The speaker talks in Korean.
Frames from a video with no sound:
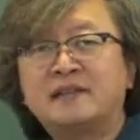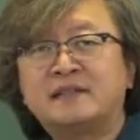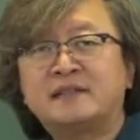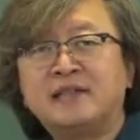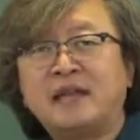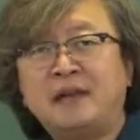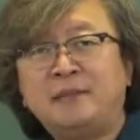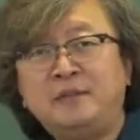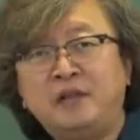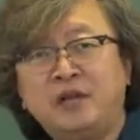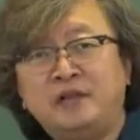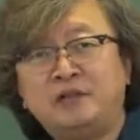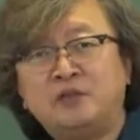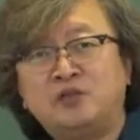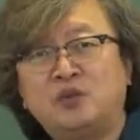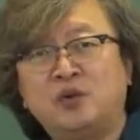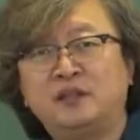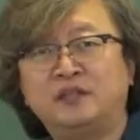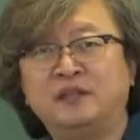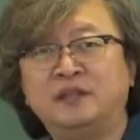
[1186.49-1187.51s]

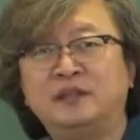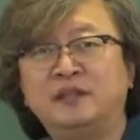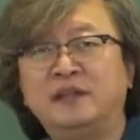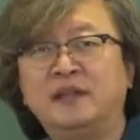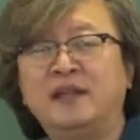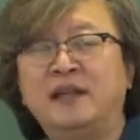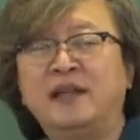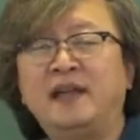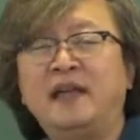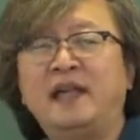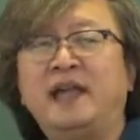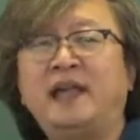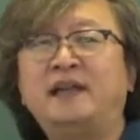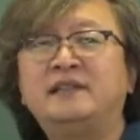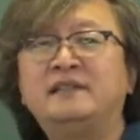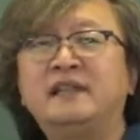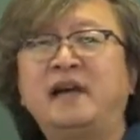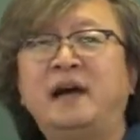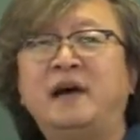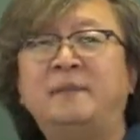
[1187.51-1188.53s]
사면권은
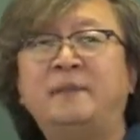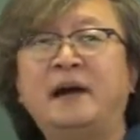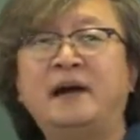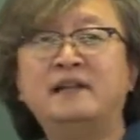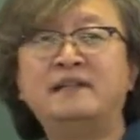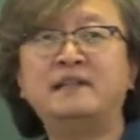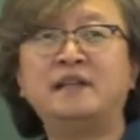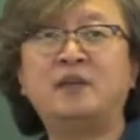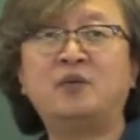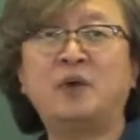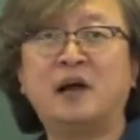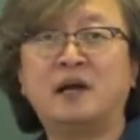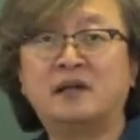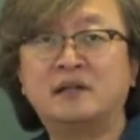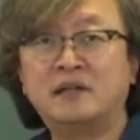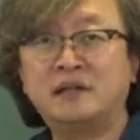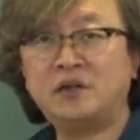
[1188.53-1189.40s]
행사 방식과 그